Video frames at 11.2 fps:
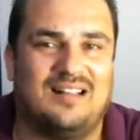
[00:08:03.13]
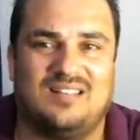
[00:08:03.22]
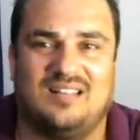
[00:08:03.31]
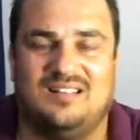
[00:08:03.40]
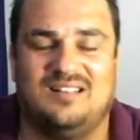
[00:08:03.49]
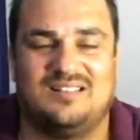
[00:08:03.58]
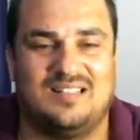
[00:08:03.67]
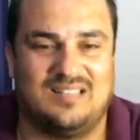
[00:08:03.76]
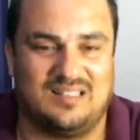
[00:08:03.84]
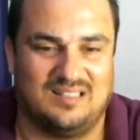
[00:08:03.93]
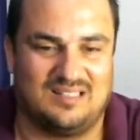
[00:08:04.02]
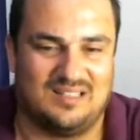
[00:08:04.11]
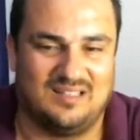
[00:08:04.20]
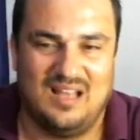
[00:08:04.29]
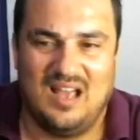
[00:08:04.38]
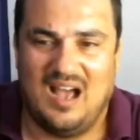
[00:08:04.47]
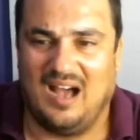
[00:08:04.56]
satılırsa satılsın.
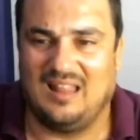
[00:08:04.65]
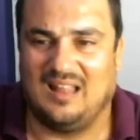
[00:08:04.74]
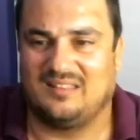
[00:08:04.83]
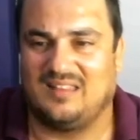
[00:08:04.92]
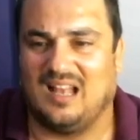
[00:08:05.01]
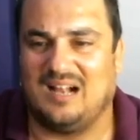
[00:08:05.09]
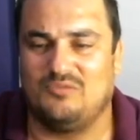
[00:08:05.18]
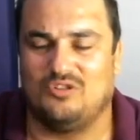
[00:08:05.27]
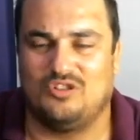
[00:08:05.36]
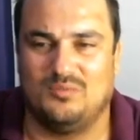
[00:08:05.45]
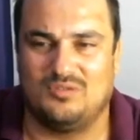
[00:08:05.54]
Haaland takım gücümü